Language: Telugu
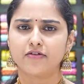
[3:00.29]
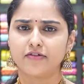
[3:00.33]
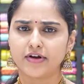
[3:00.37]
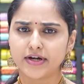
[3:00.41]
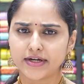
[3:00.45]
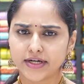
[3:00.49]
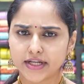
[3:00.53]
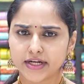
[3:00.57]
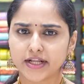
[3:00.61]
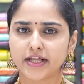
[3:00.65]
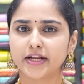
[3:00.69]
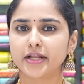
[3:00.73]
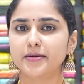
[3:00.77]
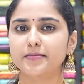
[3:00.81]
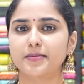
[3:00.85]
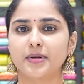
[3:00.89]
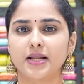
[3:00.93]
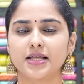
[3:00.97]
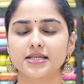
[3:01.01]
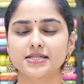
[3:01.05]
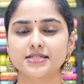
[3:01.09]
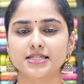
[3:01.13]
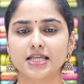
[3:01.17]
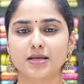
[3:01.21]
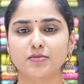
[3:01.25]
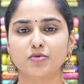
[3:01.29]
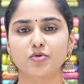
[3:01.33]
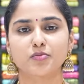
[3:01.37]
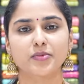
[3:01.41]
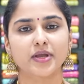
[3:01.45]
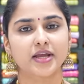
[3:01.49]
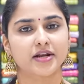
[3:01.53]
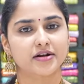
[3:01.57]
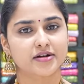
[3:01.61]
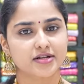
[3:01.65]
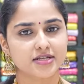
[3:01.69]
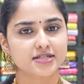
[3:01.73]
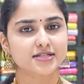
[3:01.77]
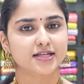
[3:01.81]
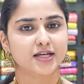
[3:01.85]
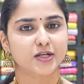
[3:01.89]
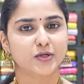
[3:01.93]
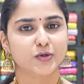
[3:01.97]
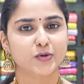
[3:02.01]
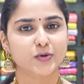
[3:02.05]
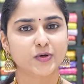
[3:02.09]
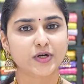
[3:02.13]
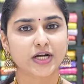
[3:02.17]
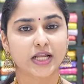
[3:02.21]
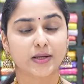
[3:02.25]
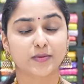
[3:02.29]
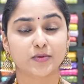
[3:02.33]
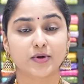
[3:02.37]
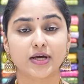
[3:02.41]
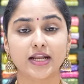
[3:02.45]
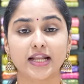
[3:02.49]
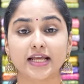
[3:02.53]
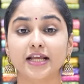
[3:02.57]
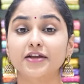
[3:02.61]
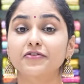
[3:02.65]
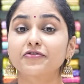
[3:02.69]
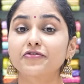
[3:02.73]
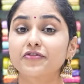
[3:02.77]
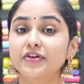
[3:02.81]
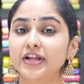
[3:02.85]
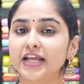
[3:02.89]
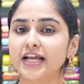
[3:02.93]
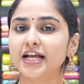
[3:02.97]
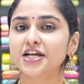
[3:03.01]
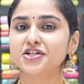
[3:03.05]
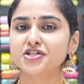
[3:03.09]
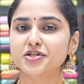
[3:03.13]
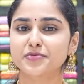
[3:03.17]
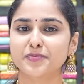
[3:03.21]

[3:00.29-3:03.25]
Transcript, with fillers: వెంటనే రిప్లై ఇస్తాము మీ అడ్రస్ కనుక్కుంటాము అలాగే ఫ్రీగా